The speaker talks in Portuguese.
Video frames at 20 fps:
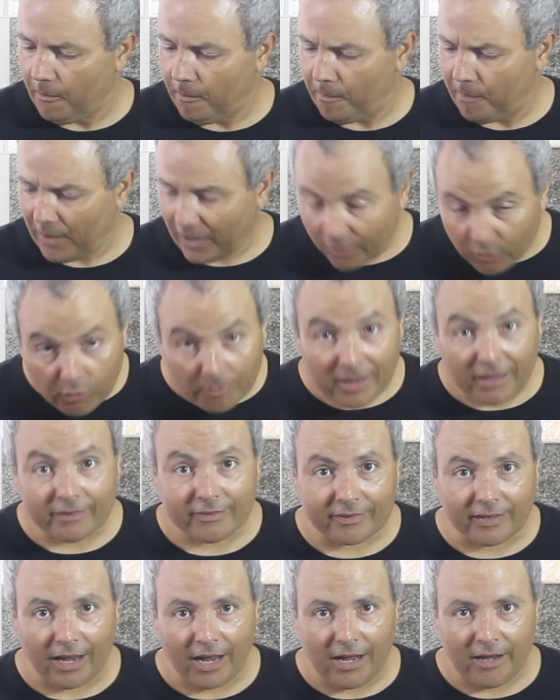Para
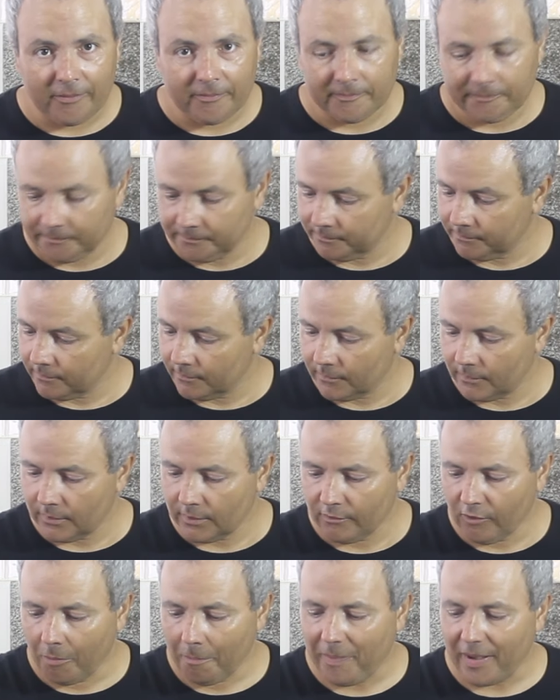começar,
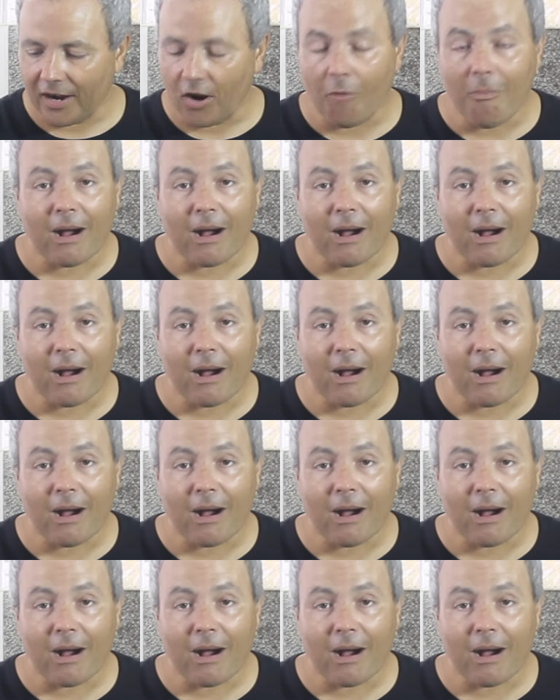vamos pegar o